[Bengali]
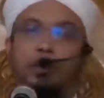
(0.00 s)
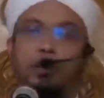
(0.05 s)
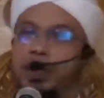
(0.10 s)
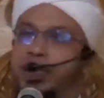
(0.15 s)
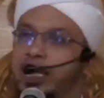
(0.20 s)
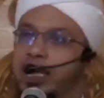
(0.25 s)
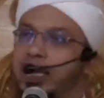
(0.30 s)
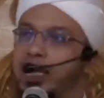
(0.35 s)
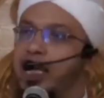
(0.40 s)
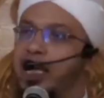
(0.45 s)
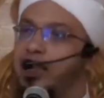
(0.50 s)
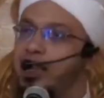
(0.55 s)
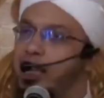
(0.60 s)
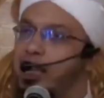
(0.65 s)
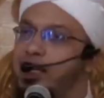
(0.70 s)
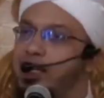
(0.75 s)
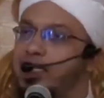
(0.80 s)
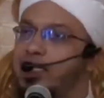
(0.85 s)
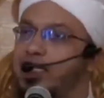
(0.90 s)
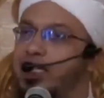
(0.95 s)
রমাদানে
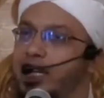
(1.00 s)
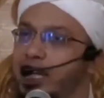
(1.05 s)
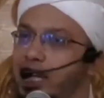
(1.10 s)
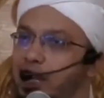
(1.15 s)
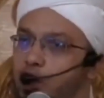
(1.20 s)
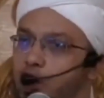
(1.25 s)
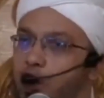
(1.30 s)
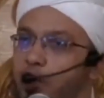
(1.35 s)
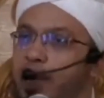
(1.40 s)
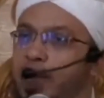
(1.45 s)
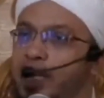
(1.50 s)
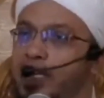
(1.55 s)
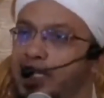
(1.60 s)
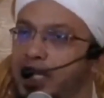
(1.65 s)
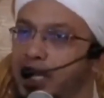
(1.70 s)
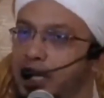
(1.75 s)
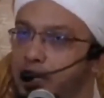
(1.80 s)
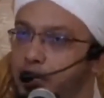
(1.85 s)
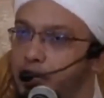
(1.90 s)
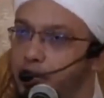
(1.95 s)
আল্লাহর কাছ থেকে ক্ষমা
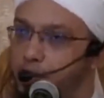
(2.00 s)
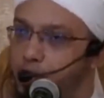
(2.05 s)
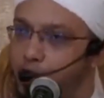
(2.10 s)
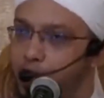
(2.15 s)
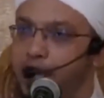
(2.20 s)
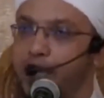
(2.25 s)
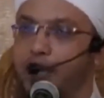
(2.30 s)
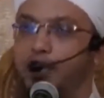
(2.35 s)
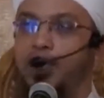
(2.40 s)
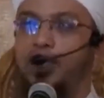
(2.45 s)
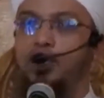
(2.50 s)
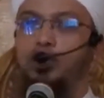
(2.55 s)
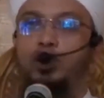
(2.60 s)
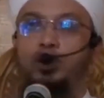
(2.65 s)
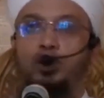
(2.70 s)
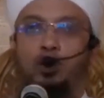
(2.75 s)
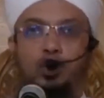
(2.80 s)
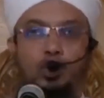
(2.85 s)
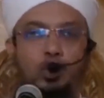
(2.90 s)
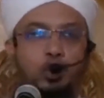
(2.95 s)
নিজের করে নেওয়ার
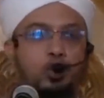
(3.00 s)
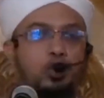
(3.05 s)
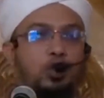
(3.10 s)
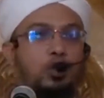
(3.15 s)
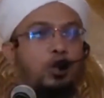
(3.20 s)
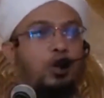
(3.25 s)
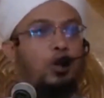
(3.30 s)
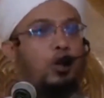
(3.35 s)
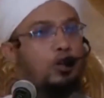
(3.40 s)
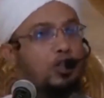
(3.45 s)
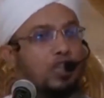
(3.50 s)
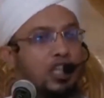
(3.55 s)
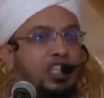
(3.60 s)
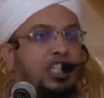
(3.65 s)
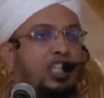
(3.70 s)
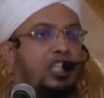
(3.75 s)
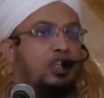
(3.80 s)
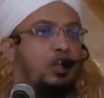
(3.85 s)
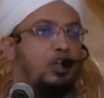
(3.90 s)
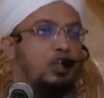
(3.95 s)
জন্য সুযোগ হলো
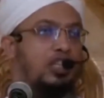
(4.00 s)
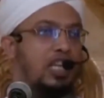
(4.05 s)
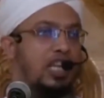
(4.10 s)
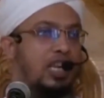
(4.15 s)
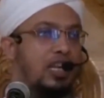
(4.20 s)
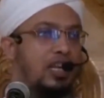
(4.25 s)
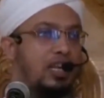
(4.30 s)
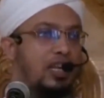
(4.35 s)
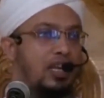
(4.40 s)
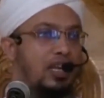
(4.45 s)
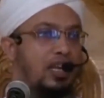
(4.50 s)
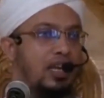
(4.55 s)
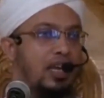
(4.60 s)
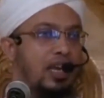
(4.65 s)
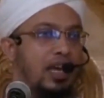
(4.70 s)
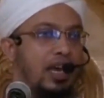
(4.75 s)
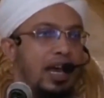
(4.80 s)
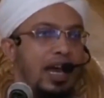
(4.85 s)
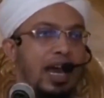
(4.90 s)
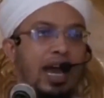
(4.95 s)
শেষের দশ দিন
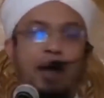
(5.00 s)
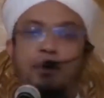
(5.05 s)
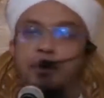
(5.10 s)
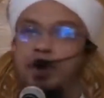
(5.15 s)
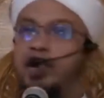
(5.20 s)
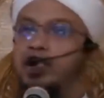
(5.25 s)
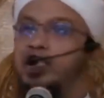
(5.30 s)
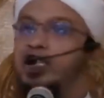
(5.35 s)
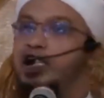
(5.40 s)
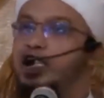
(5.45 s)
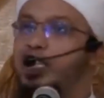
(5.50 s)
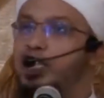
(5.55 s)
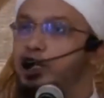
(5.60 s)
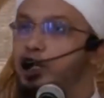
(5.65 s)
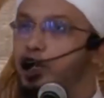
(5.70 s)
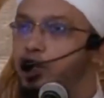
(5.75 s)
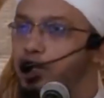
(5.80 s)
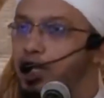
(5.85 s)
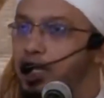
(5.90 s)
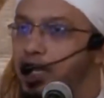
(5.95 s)
আমরা
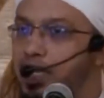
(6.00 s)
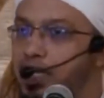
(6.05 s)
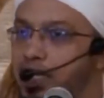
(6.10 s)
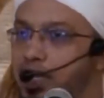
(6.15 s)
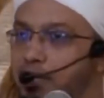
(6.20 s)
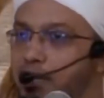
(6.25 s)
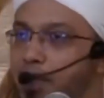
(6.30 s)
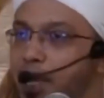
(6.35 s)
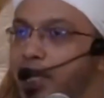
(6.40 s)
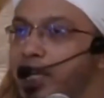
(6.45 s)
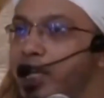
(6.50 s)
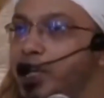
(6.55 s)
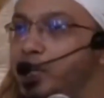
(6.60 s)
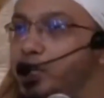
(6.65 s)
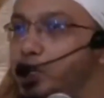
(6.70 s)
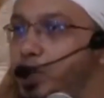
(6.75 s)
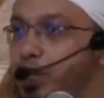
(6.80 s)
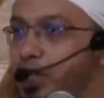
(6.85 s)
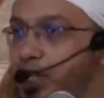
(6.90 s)
শেষের দশ দিন আসলে মার্কেটে